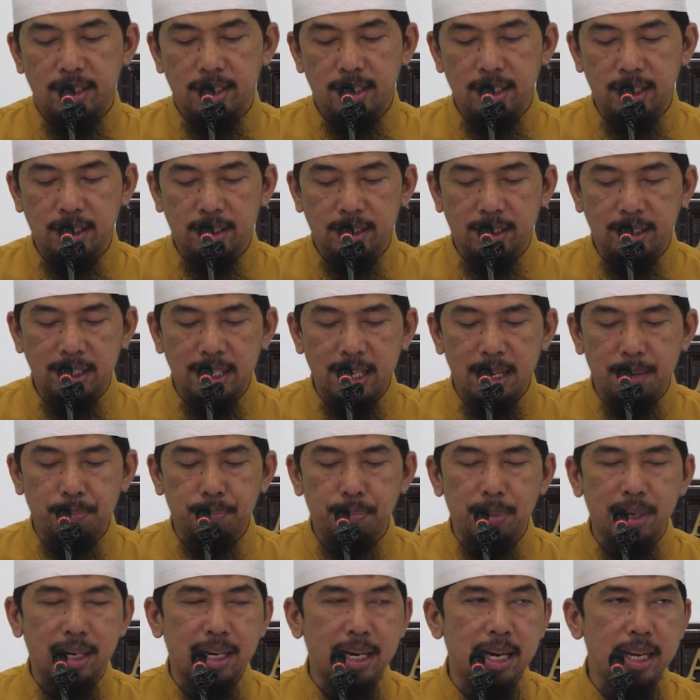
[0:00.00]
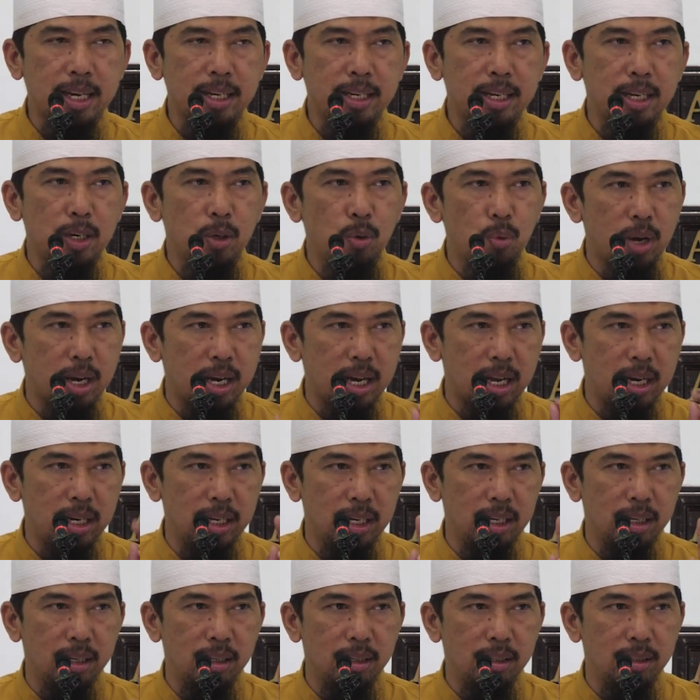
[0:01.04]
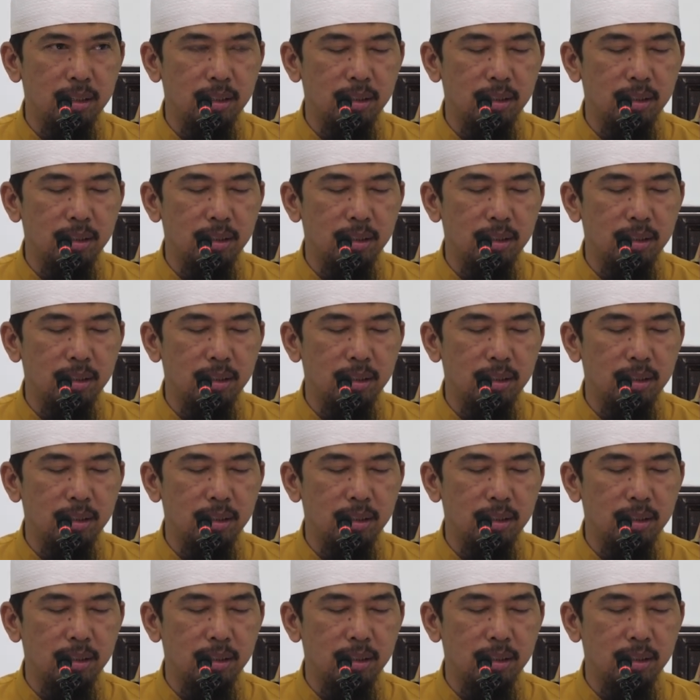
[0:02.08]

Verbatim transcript: setiap pekannya dua kali,